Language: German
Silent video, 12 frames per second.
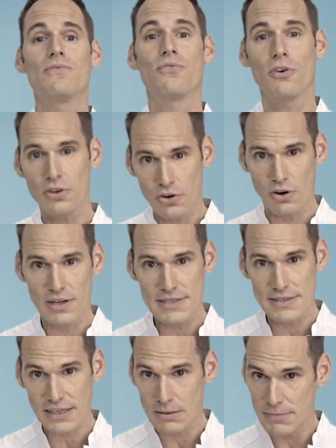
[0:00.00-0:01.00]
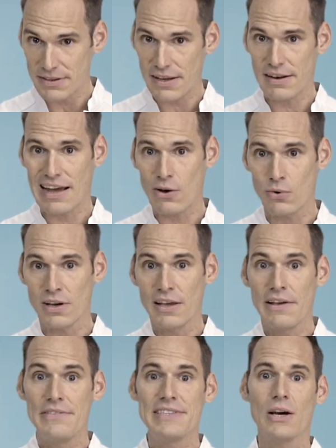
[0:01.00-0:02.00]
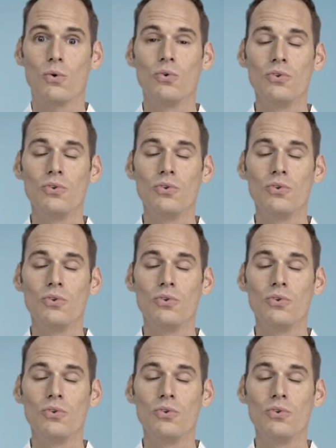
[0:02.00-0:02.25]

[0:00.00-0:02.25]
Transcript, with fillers: von Cholesterin mit der Nahrung sehr